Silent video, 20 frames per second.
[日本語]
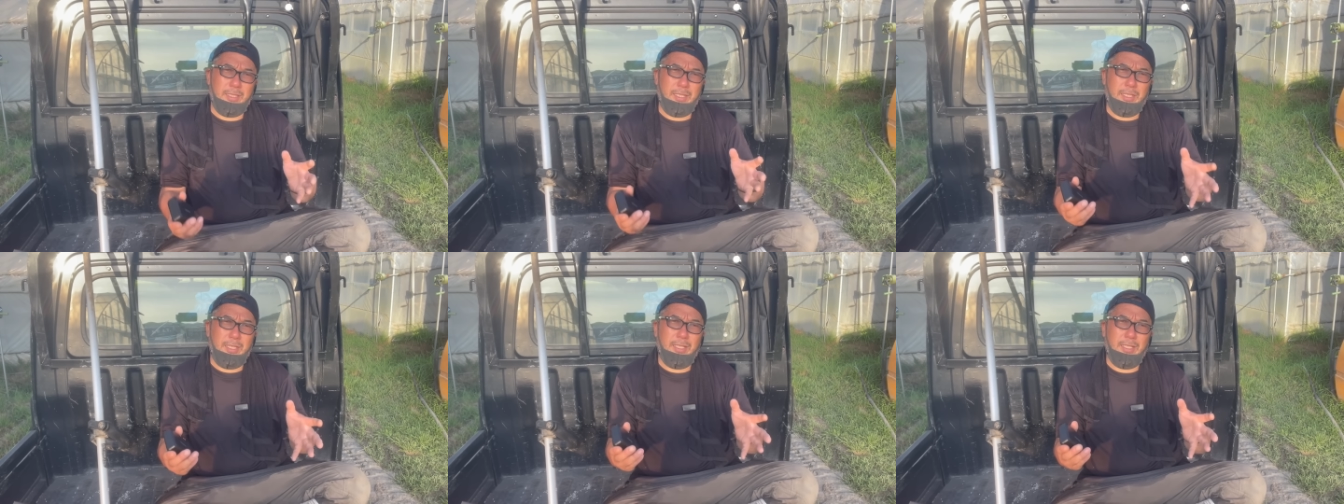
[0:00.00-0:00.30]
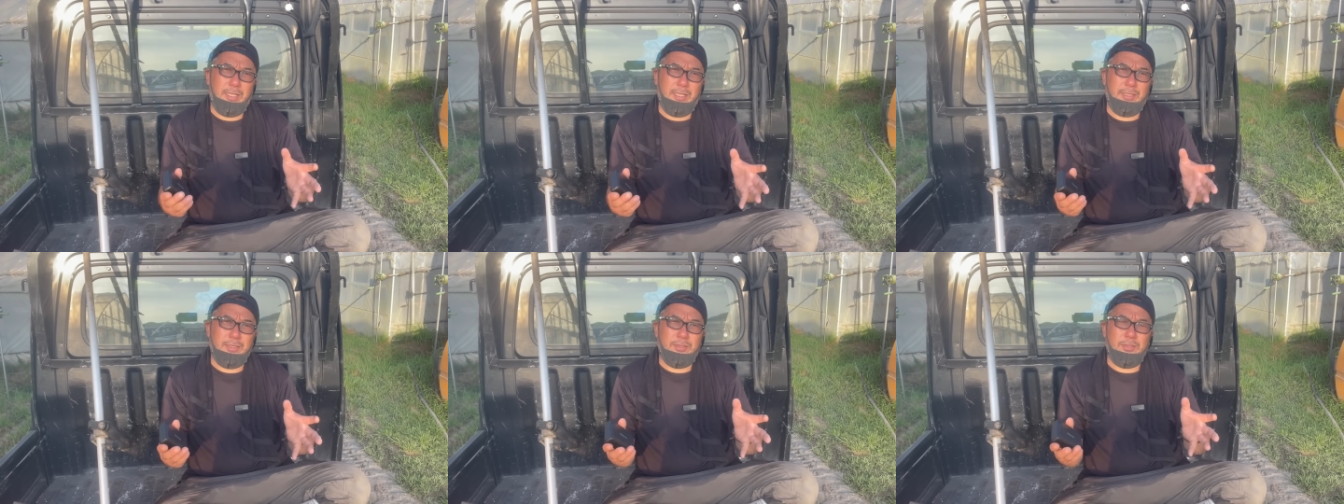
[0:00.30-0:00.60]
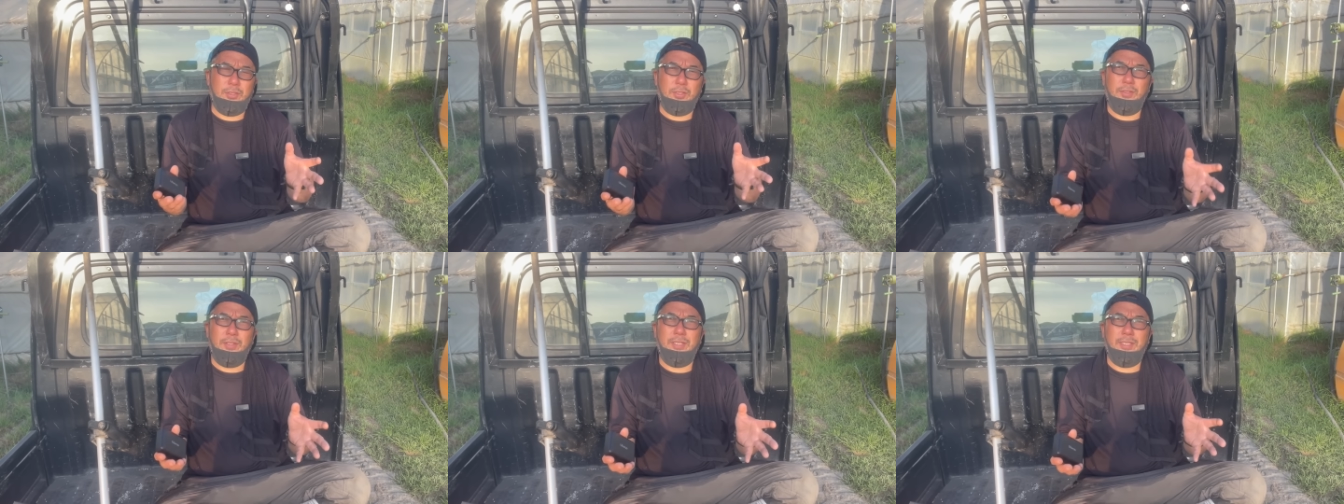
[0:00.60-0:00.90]
えー、
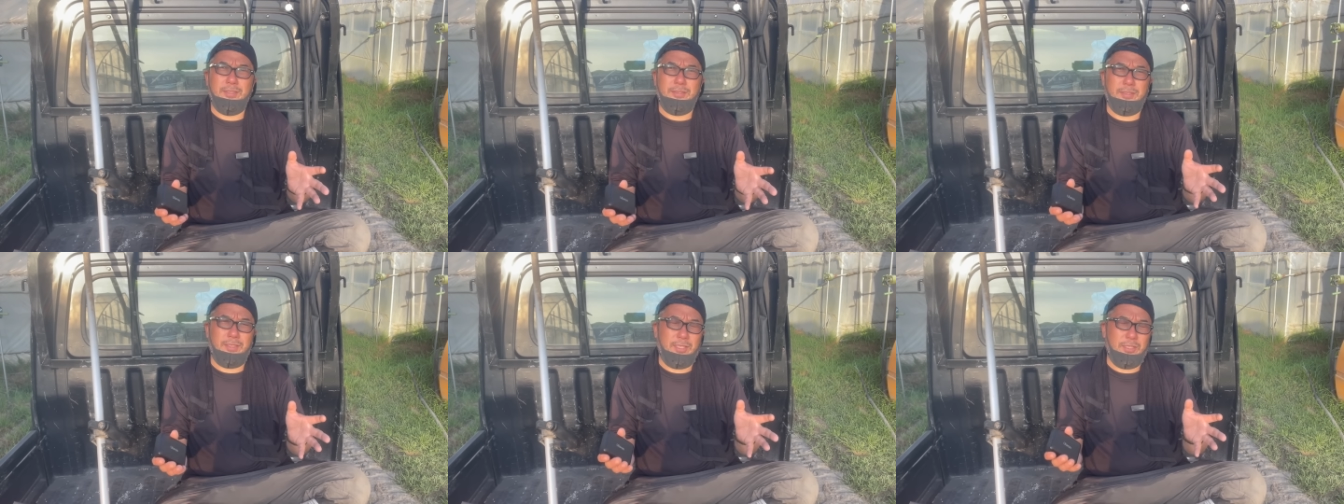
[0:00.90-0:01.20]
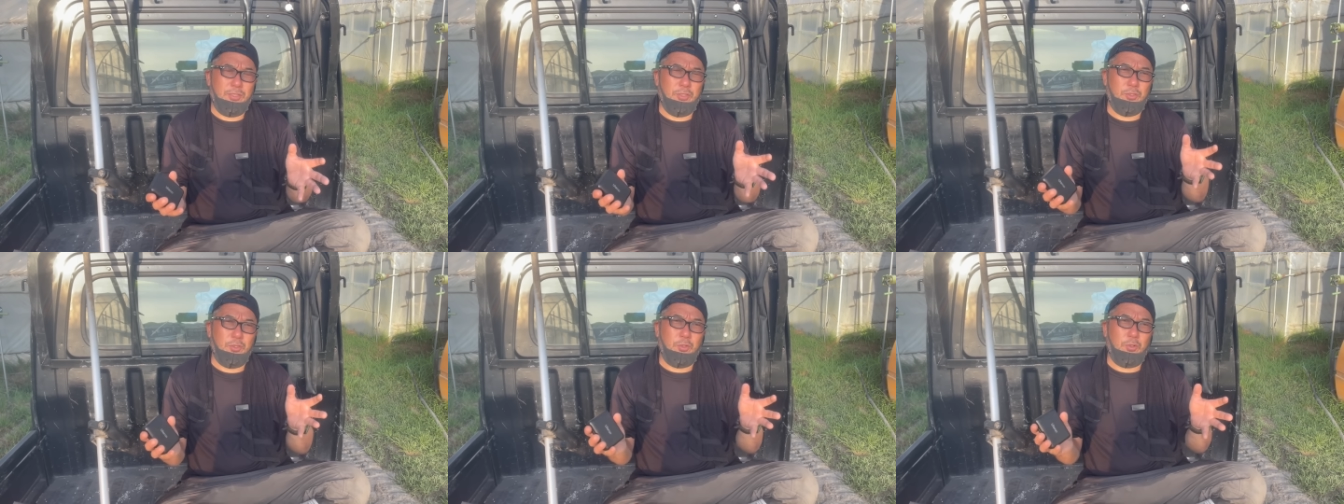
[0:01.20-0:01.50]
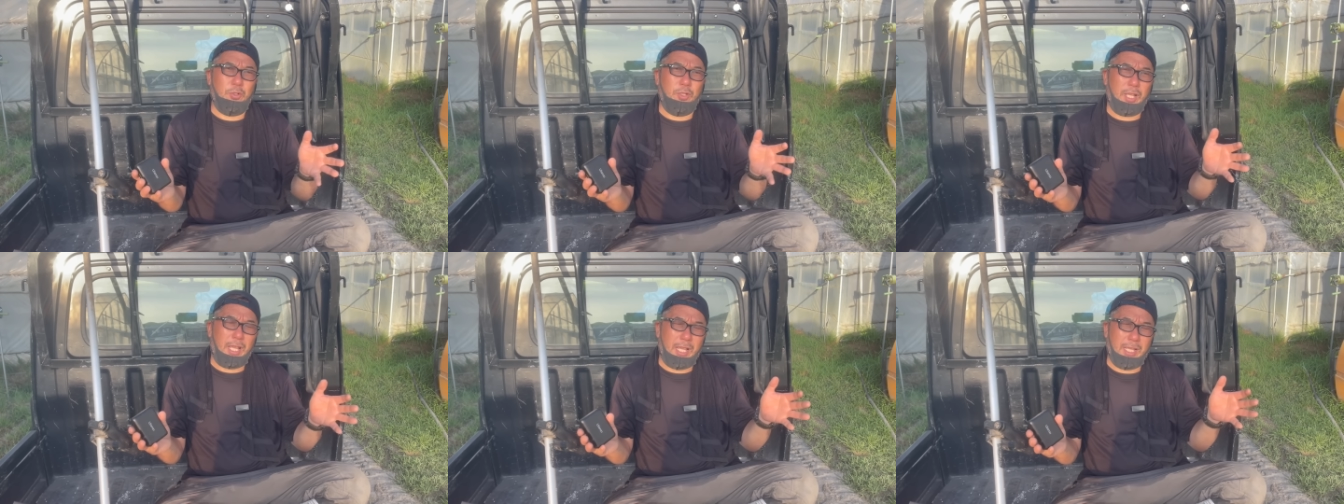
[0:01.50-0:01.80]
それはですねちょっと
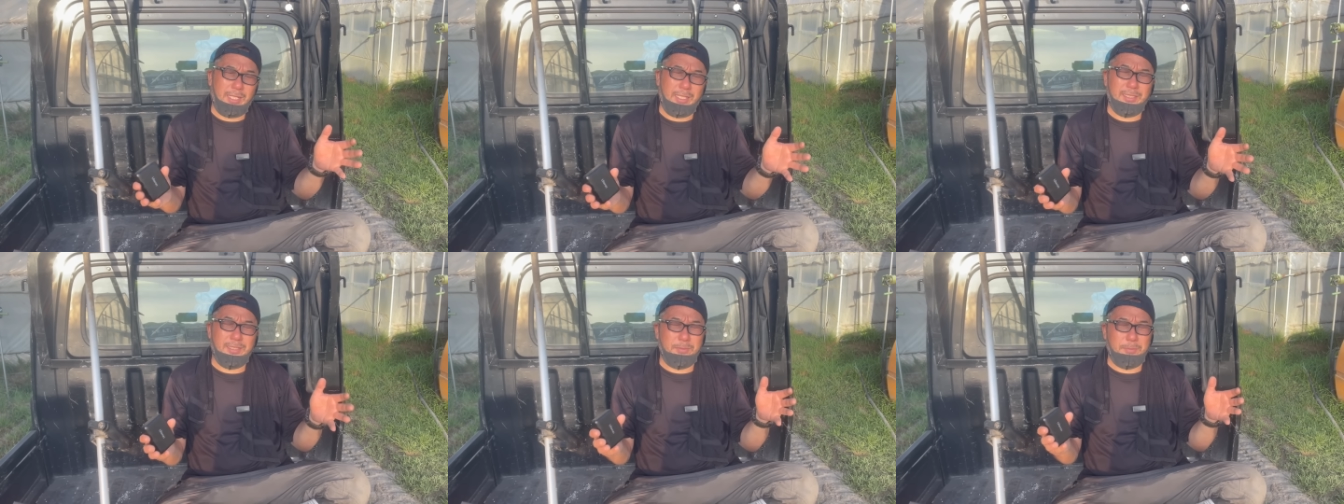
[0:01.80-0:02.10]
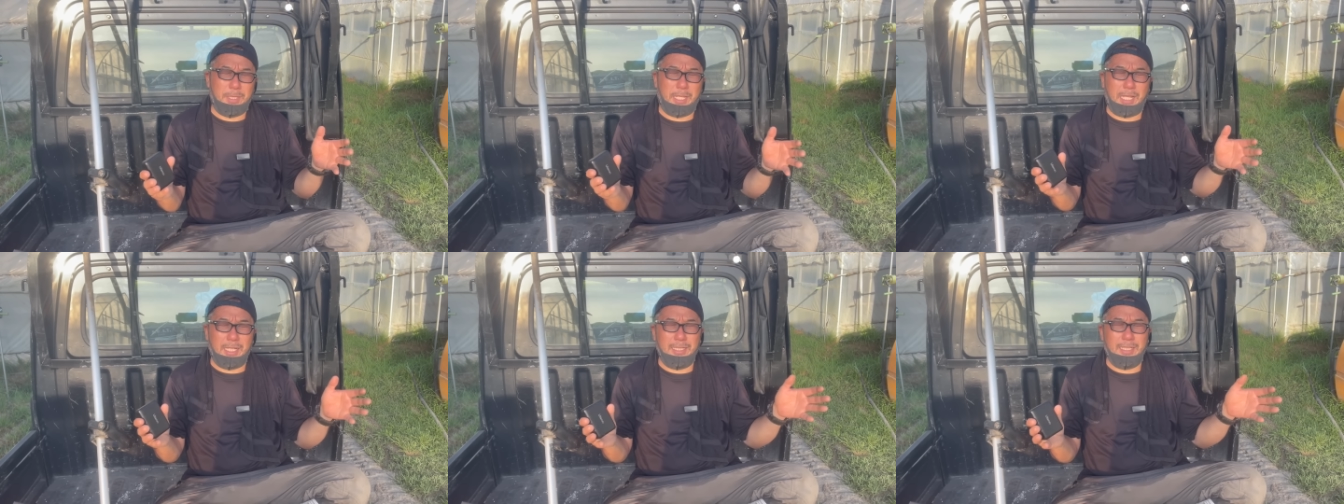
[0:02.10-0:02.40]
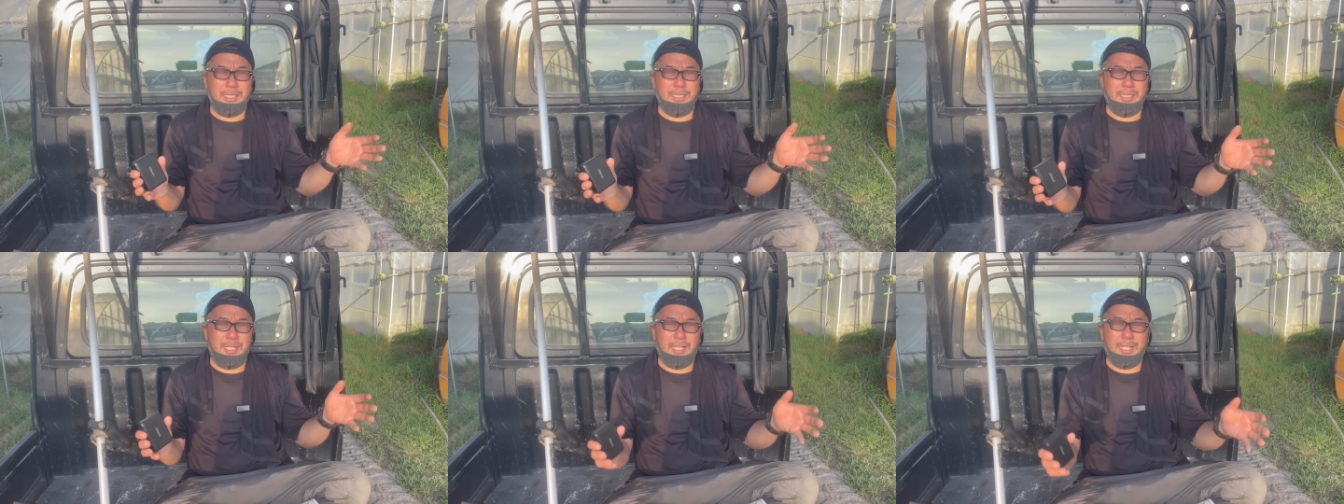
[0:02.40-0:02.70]
これ話せばか
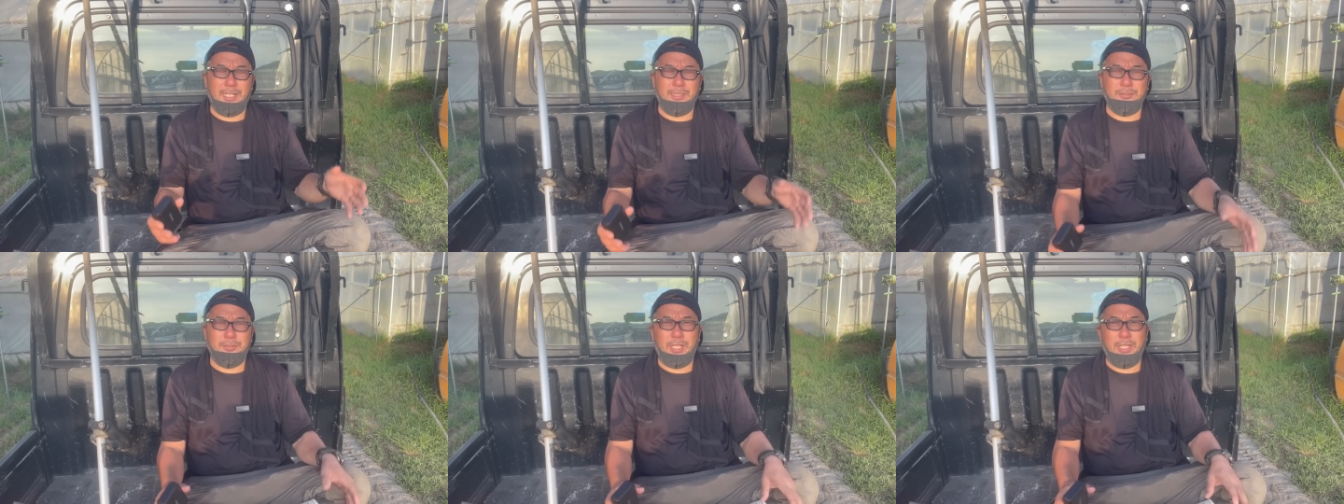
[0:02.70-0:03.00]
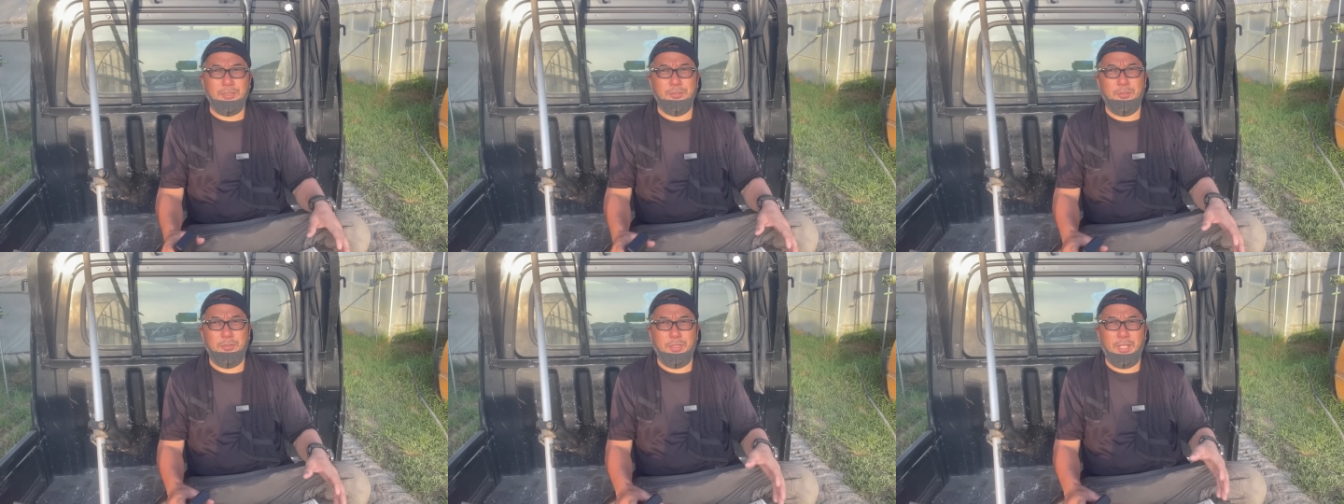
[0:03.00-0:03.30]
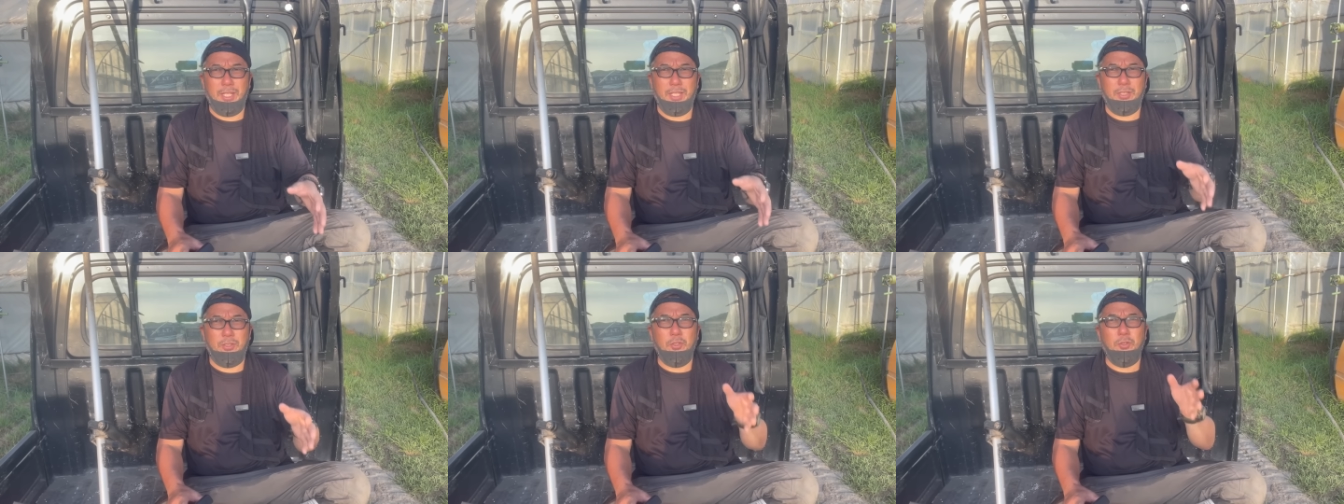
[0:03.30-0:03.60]
なり長くなるので